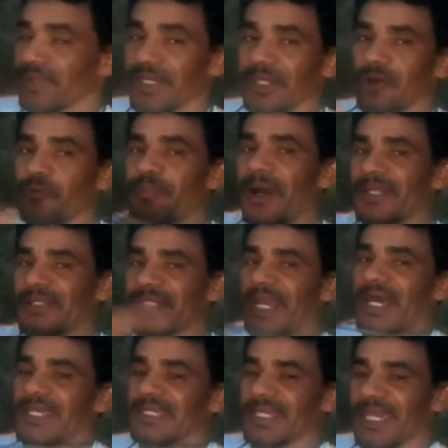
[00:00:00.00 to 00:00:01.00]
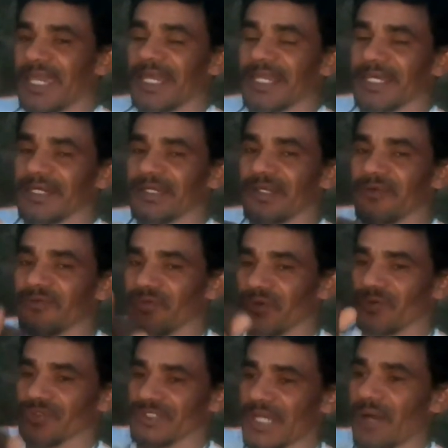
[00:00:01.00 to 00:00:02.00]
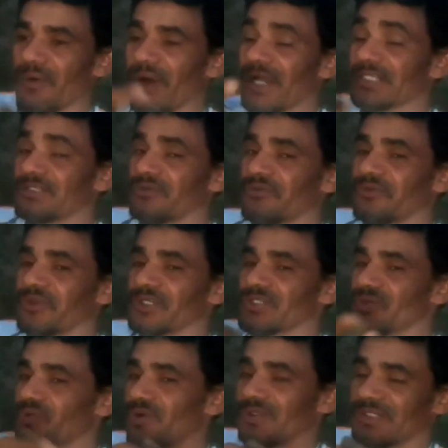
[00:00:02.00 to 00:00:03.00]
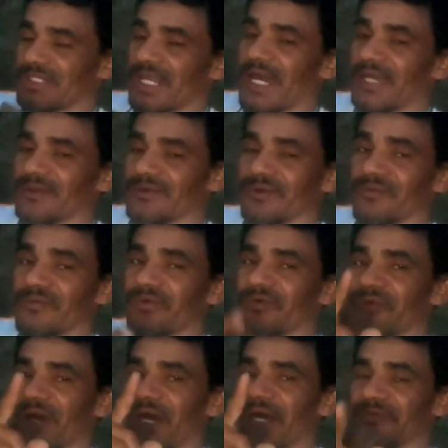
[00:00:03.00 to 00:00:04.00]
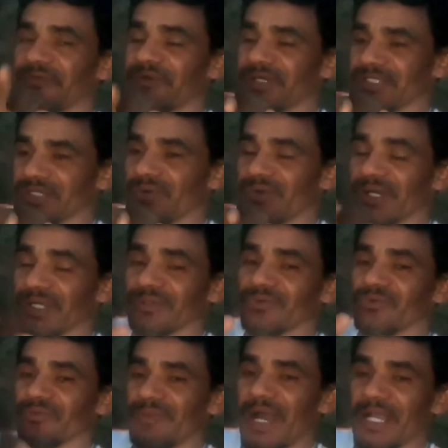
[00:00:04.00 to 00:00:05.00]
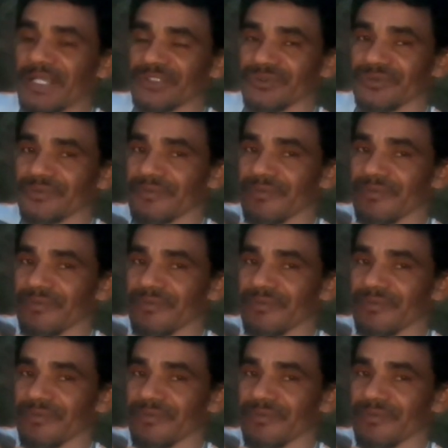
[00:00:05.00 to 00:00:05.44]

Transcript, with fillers: eu para atrair ela, eu vou usar o artifício contrário, eu vou fa fazer o canto do macho.